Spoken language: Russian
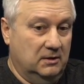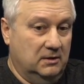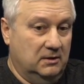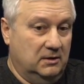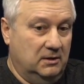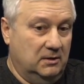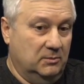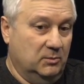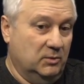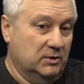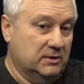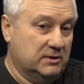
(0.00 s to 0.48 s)

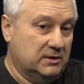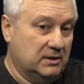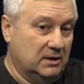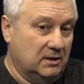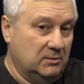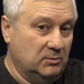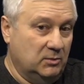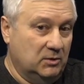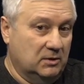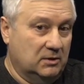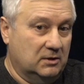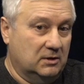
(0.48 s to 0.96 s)
И мы
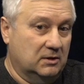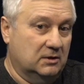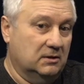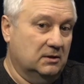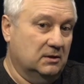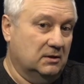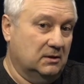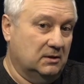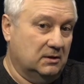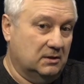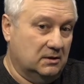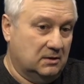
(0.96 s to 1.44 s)
сами,
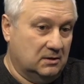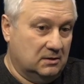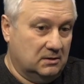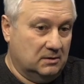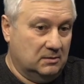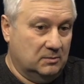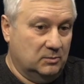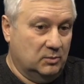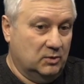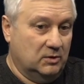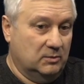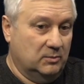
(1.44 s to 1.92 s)
когда
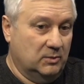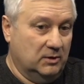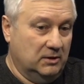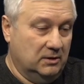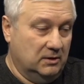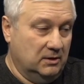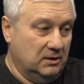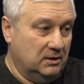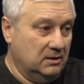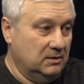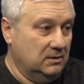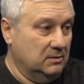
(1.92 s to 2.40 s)
был
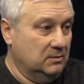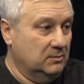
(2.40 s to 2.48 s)
Майдан...